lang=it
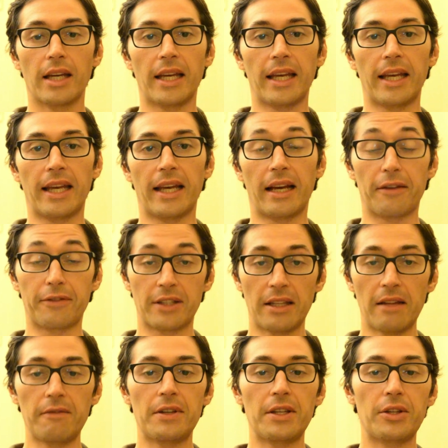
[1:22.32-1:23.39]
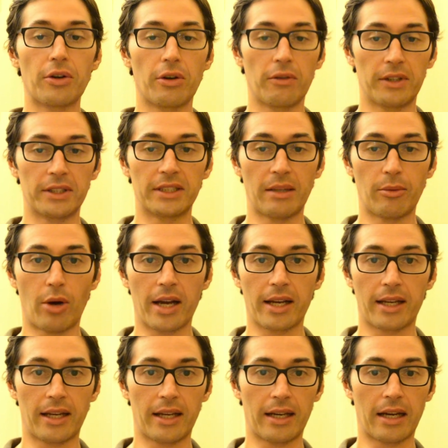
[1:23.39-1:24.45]
E alla fine del video vedremo
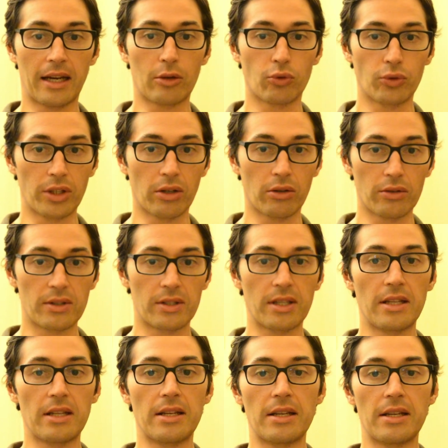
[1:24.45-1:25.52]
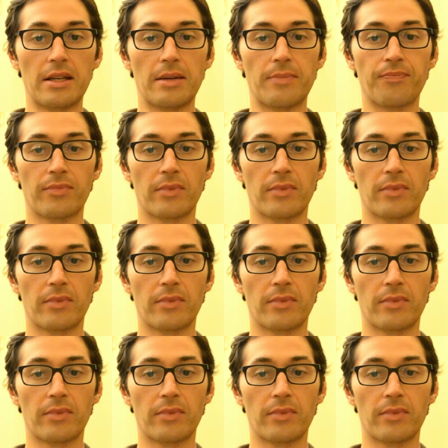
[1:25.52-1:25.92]
anche alcuni consigli